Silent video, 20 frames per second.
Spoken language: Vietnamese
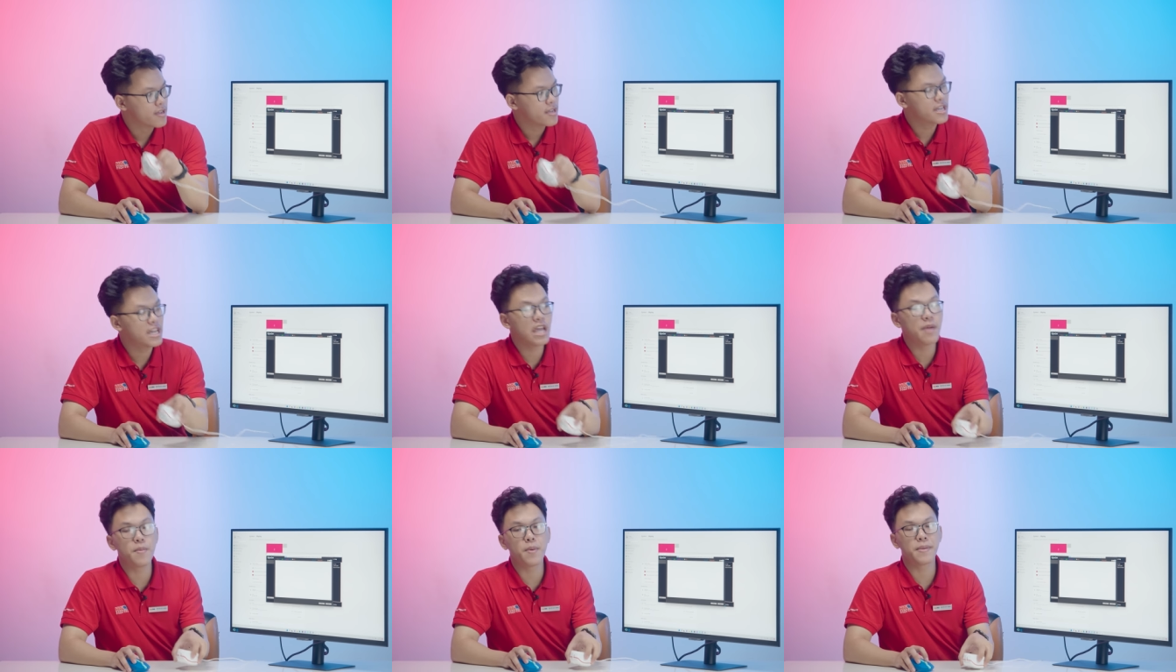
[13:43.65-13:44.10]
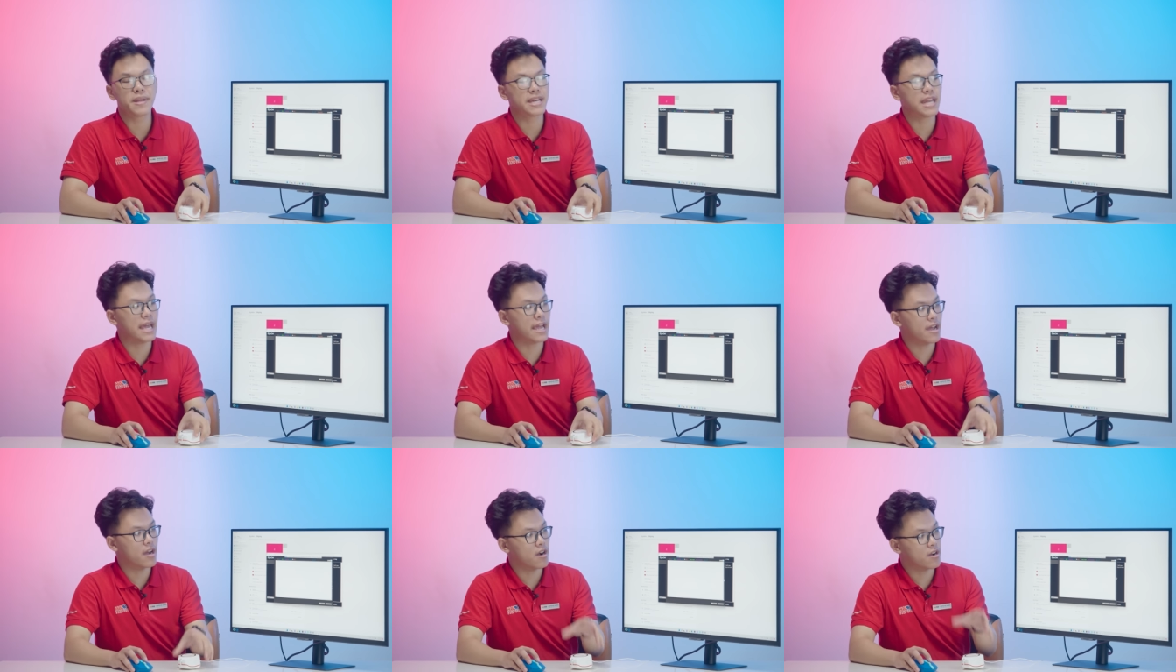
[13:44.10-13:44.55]
Khi mà mình
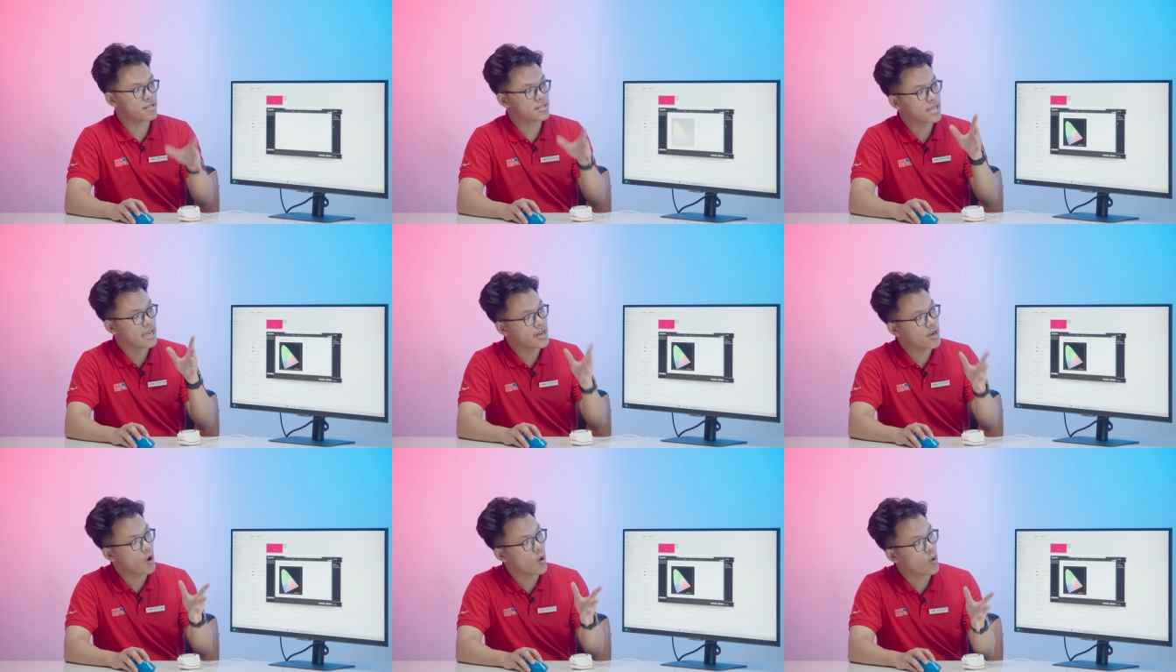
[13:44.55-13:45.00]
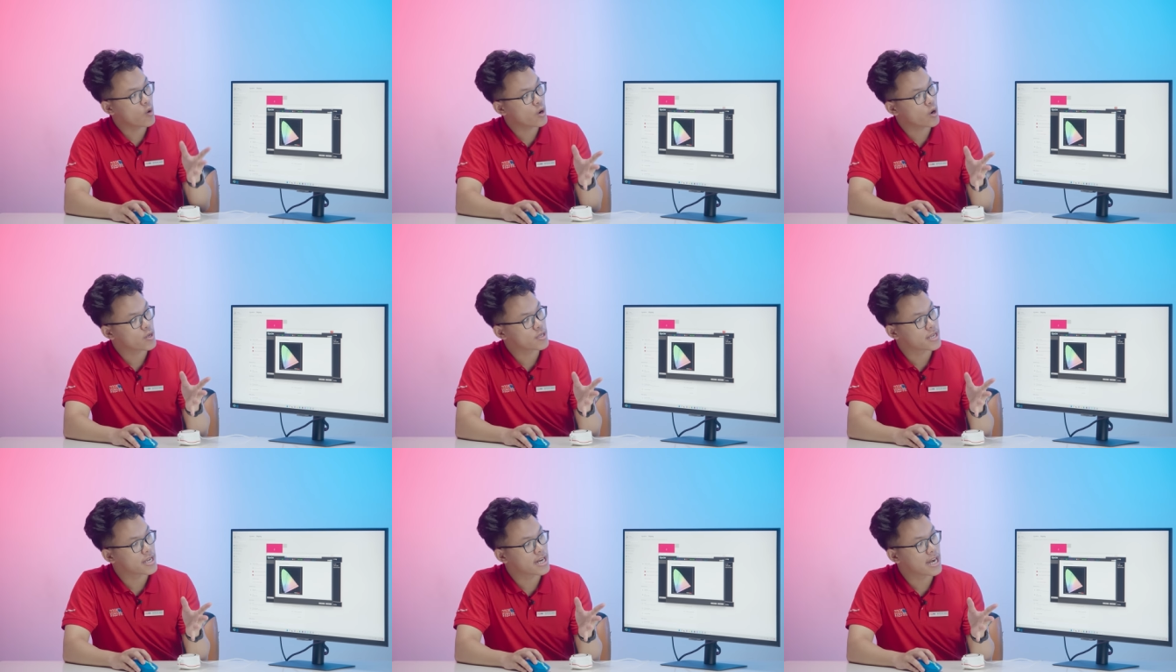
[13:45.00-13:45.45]
để ở chế độ
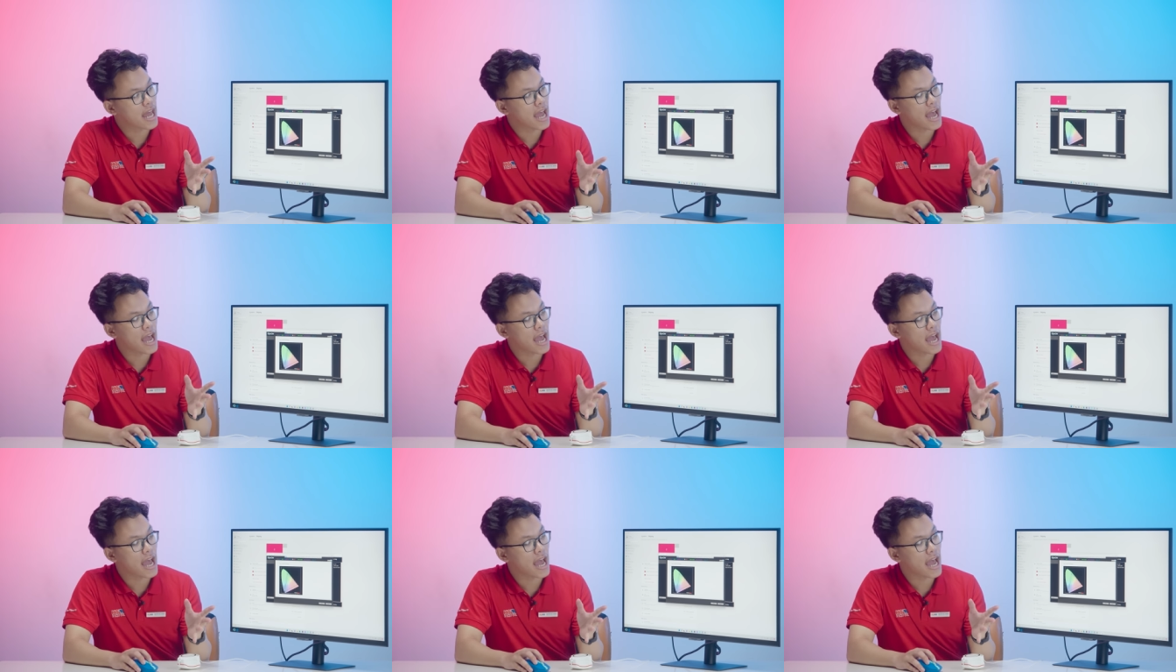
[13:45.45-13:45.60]
đó chính